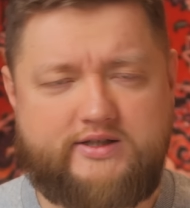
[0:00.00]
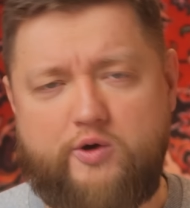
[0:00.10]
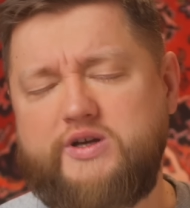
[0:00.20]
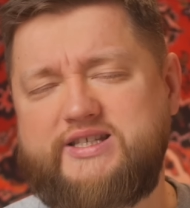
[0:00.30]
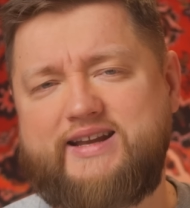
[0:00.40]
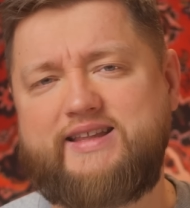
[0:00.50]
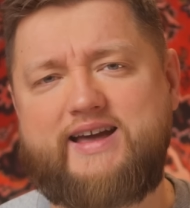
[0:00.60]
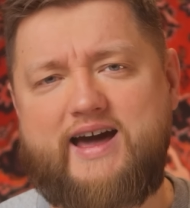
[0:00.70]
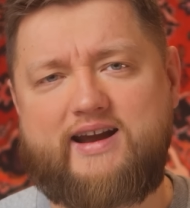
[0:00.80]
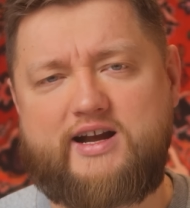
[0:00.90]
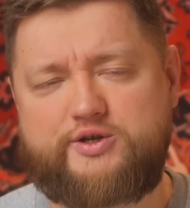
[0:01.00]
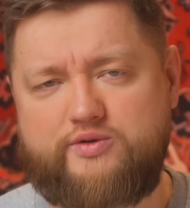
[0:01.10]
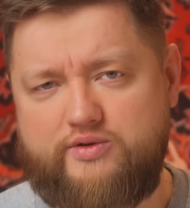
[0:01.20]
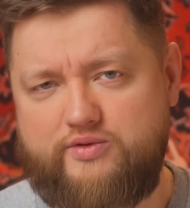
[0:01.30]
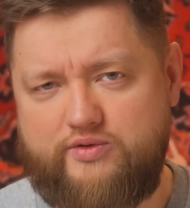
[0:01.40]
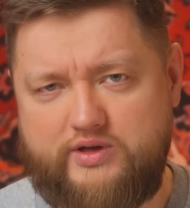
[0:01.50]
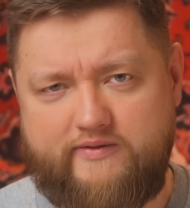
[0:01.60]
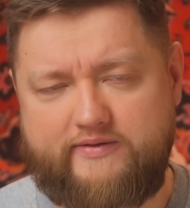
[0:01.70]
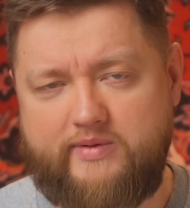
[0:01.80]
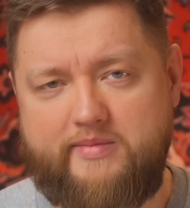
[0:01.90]
С другой стороны, гараж у
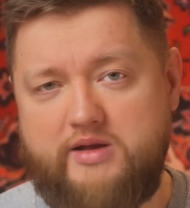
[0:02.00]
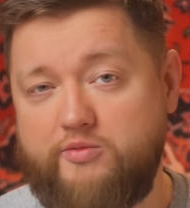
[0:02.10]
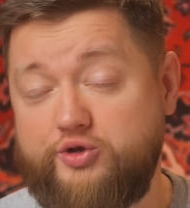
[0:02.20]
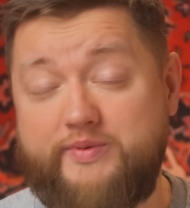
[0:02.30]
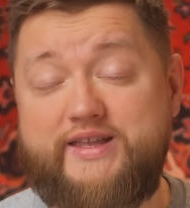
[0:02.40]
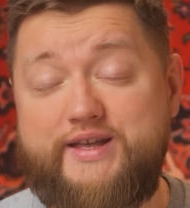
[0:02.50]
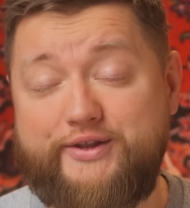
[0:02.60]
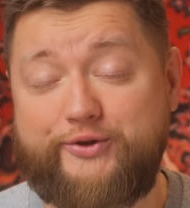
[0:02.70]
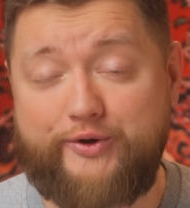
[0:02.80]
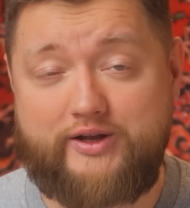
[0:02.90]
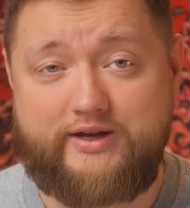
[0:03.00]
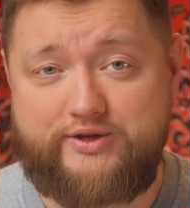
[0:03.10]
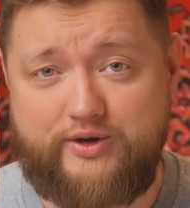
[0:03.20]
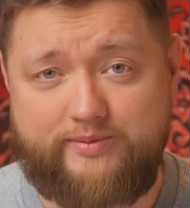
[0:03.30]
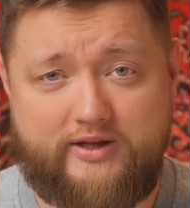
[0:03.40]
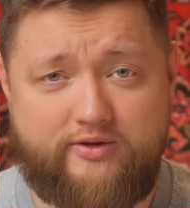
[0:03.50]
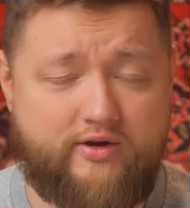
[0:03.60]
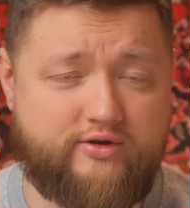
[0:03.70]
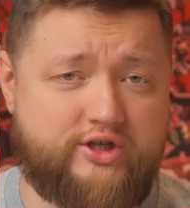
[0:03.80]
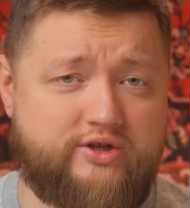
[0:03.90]
этого автомобиля может быть не только теплый, но
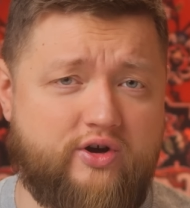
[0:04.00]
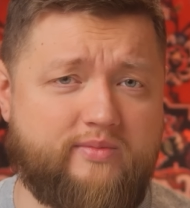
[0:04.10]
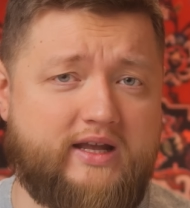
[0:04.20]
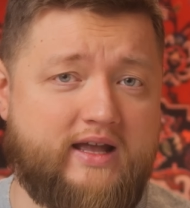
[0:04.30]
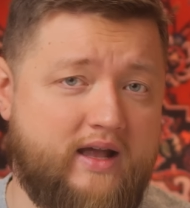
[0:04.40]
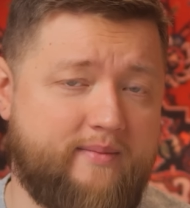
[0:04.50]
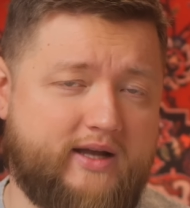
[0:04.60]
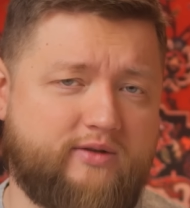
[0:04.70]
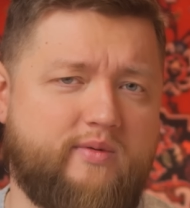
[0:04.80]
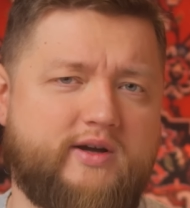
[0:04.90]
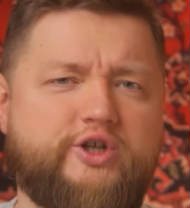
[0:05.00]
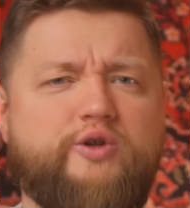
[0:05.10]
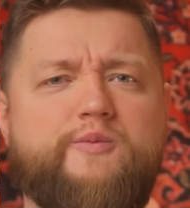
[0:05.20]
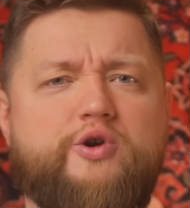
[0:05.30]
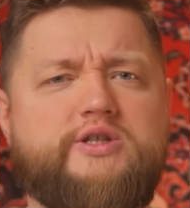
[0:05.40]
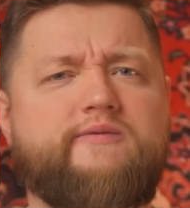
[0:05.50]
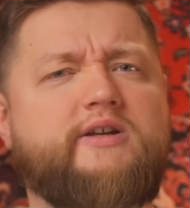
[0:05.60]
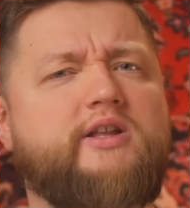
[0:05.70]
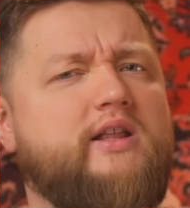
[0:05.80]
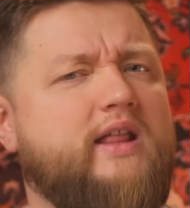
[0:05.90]
и очень темный, поэтому машину просто
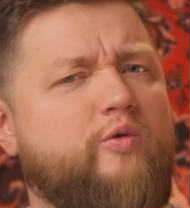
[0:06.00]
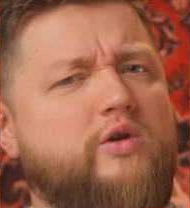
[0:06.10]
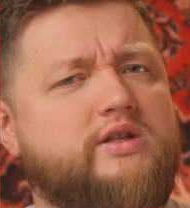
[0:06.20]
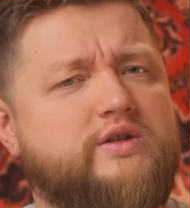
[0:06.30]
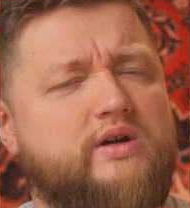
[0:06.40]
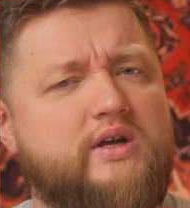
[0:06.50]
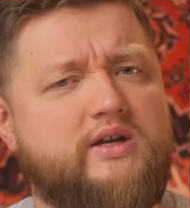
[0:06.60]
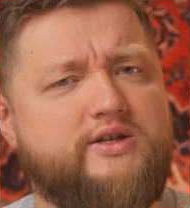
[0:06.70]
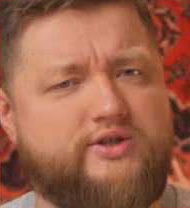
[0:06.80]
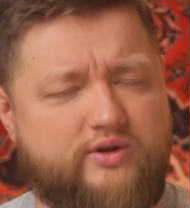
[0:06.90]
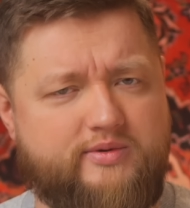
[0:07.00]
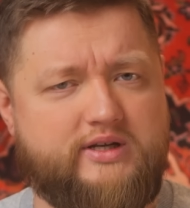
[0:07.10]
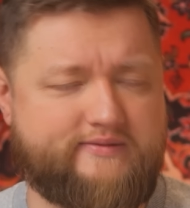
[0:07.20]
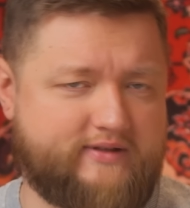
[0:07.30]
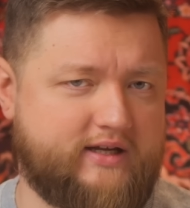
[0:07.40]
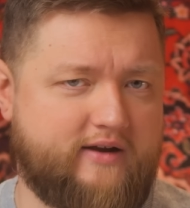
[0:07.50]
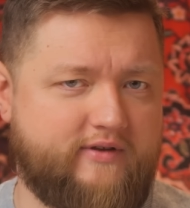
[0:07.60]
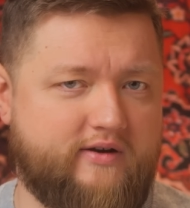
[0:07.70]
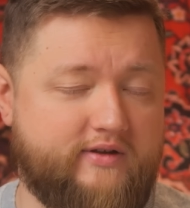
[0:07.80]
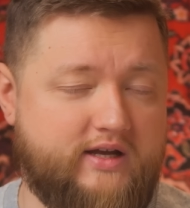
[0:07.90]
выгнали на улицу, чтобы
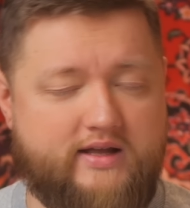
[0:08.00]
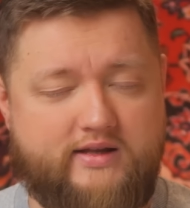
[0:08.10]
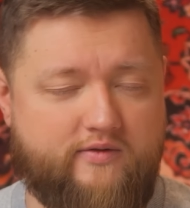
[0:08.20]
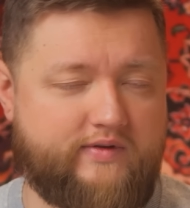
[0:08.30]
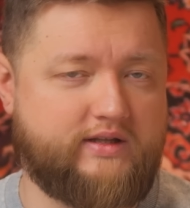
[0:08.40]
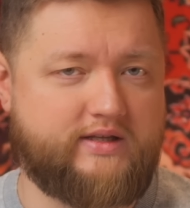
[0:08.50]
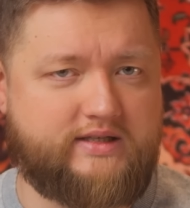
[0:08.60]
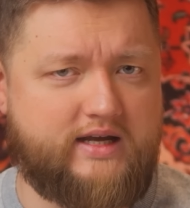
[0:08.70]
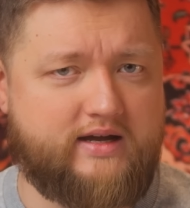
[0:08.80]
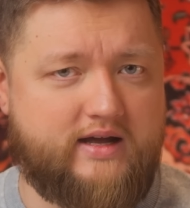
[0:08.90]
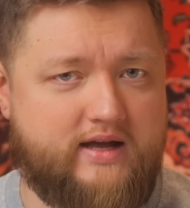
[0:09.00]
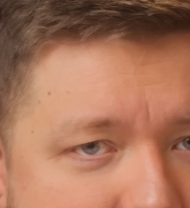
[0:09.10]
сфотографировать, а она увидела снег